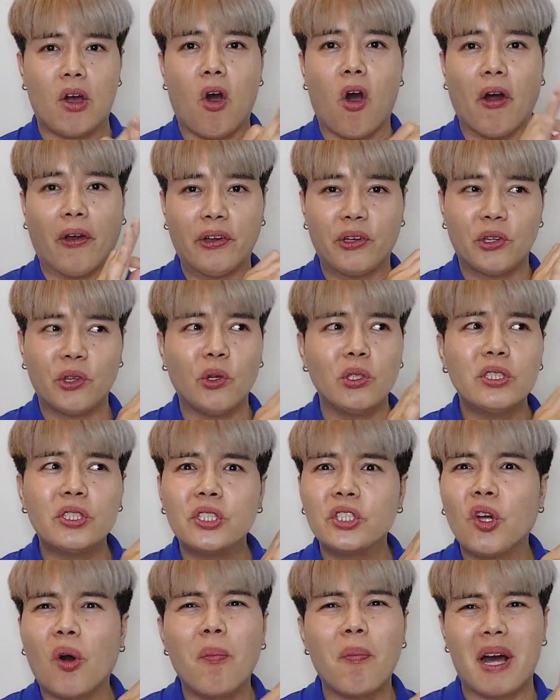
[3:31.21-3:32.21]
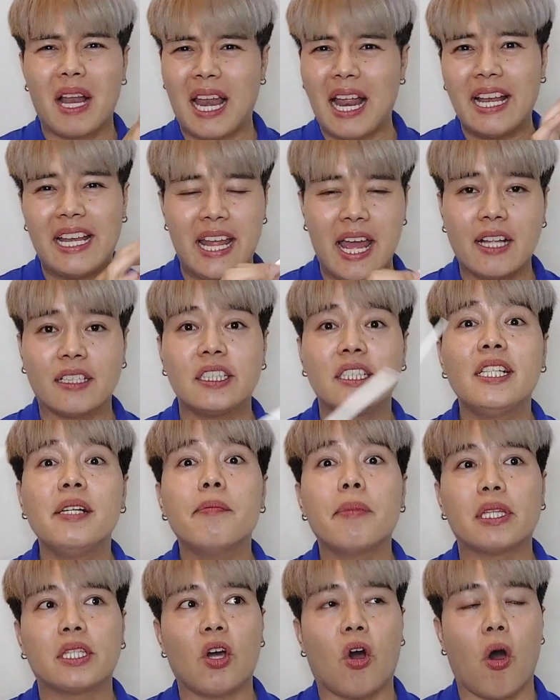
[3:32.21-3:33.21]
อ่อนต้นส้มอะไรเนี้ย ซึ่ง
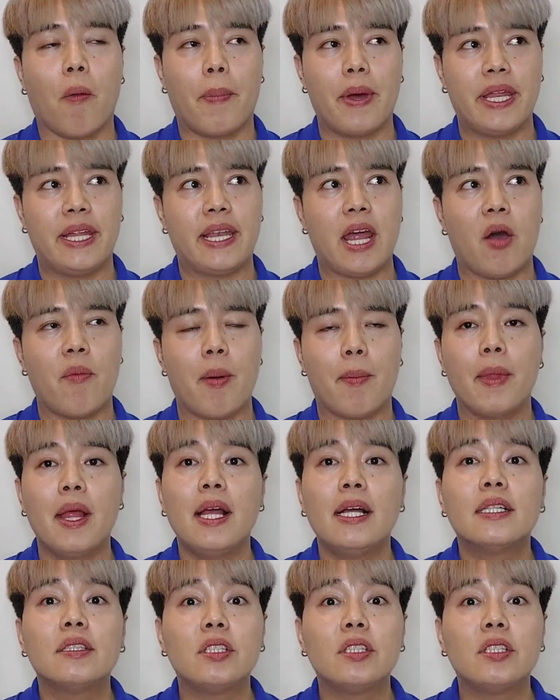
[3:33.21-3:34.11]
มันจะออกไปในแนวแบบ